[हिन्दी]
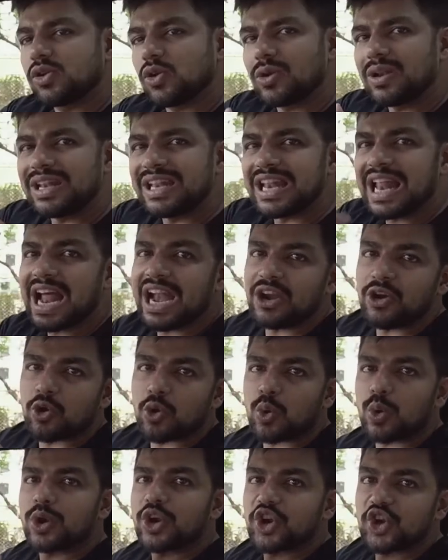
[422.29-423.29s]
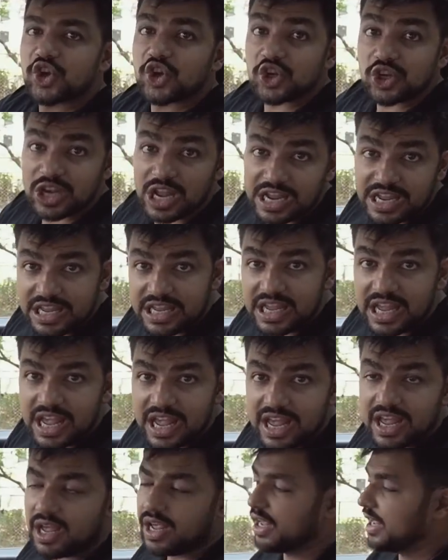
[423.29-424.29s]
जो लैंड रोवरिश नहीं
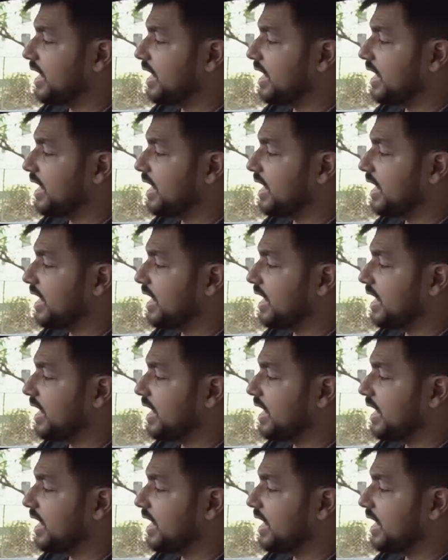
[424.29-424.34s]
है